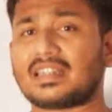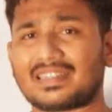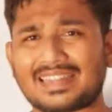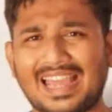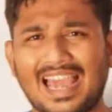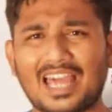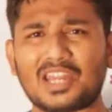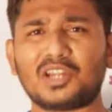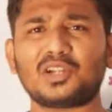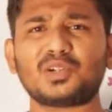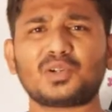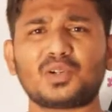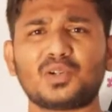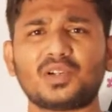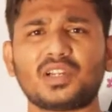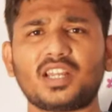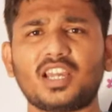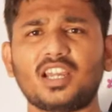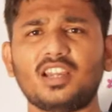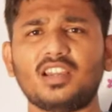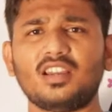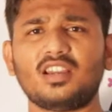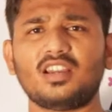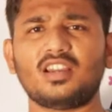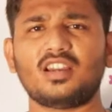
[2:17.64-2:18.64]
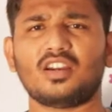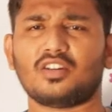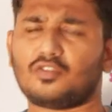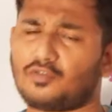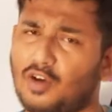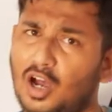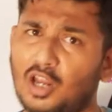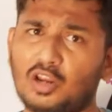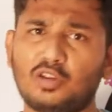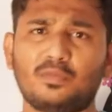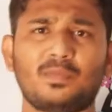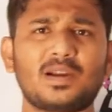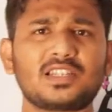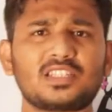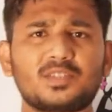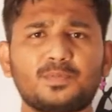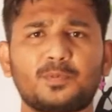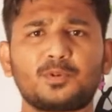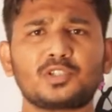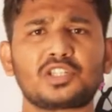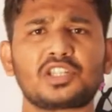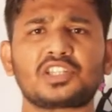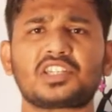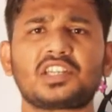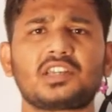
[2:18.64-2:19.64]
టాలెంట్ ఉంటే వాళ్ళు మంచి
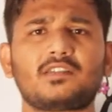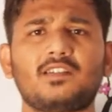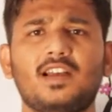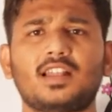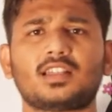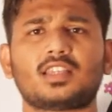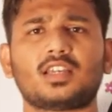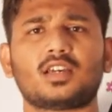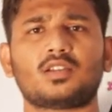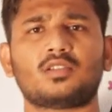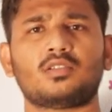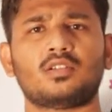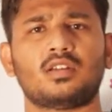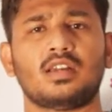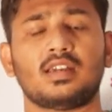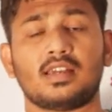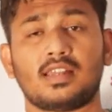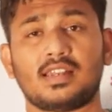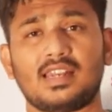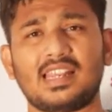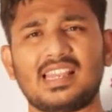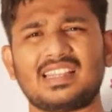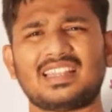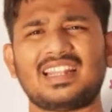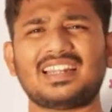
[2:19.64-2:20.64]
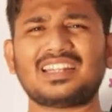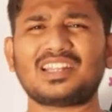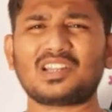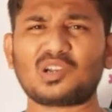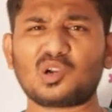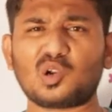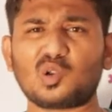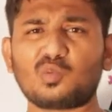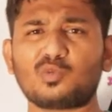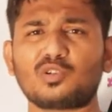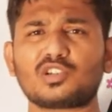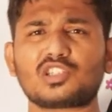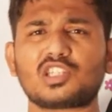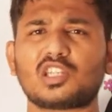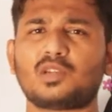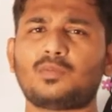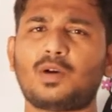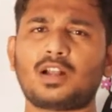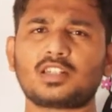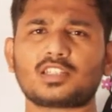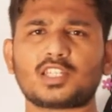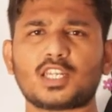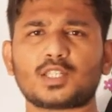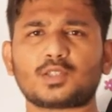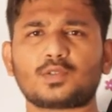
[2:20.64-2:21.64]
పొజిషన్కి వెళ్తారు లేదంటే రెండు మూడు
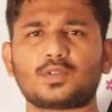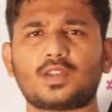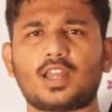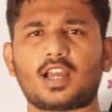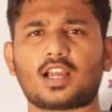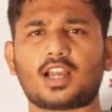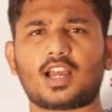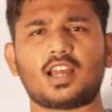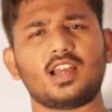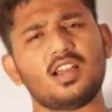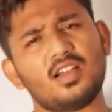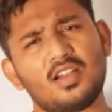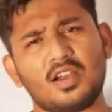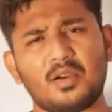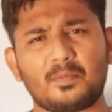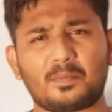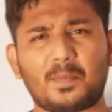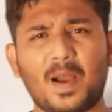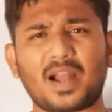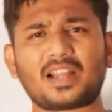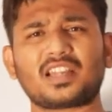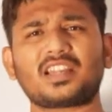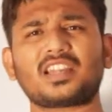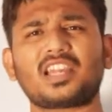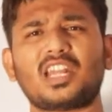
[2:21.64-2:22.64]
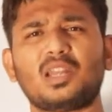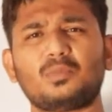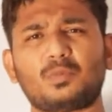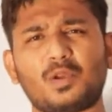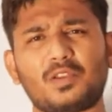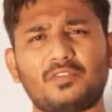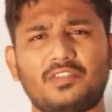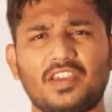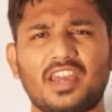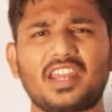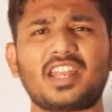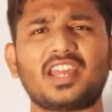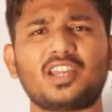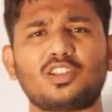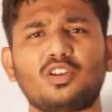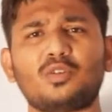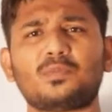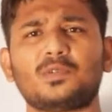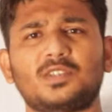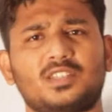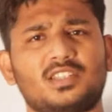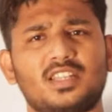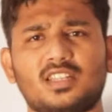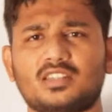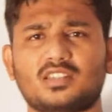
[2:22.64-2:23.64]
సినిమాలు చేసుకున్నాక పక్కకి వెళ్ళిపోయి వేరే ఏదో
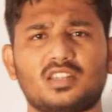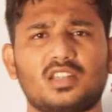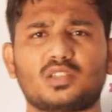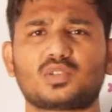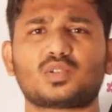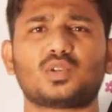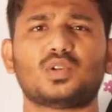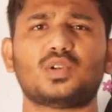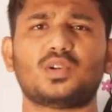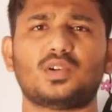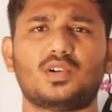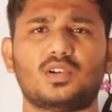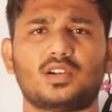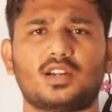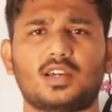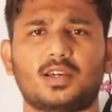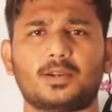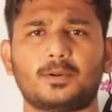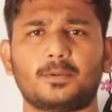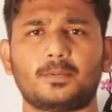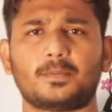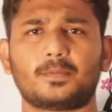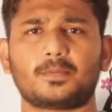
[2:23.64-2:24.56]
బిజినెస్ చేసుకుంటూ ఉంటారు